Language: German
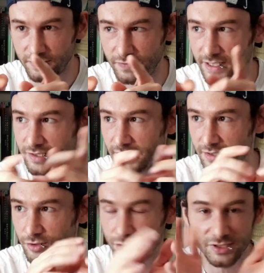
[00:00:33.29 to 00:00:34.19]
falls ihr
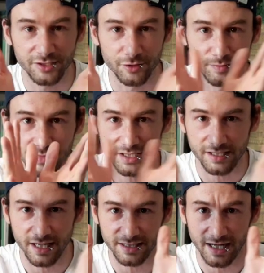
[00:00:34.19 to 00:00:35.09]
das Kontinuum
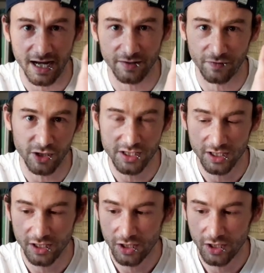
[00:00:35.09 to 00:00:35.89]
nicht ertragen wollt.